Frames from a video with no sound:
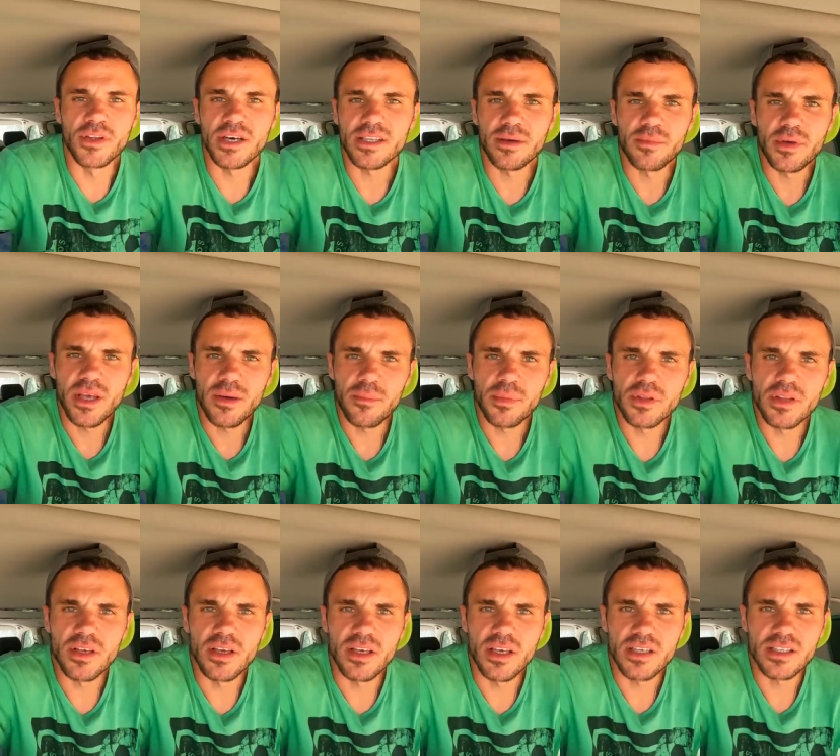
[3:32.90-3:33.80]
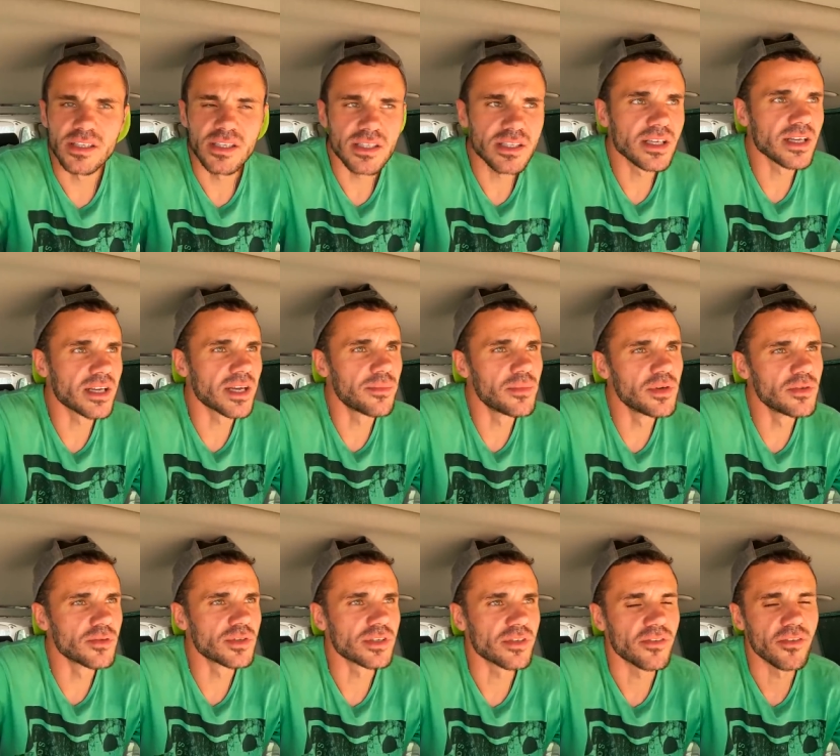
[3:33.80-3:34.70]
В данном кемпинге есть несколько
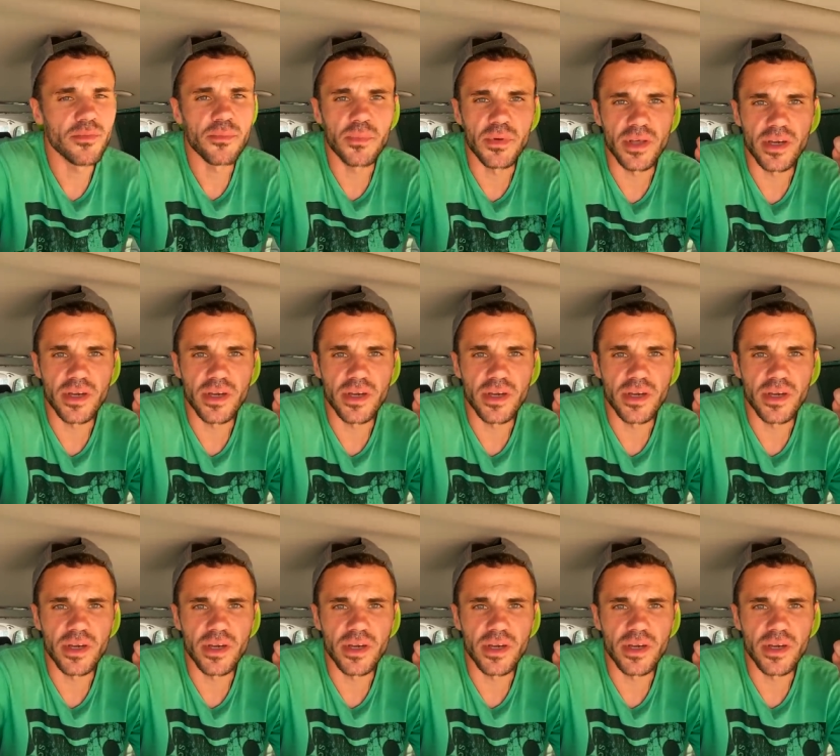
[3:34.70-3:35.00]
минусов.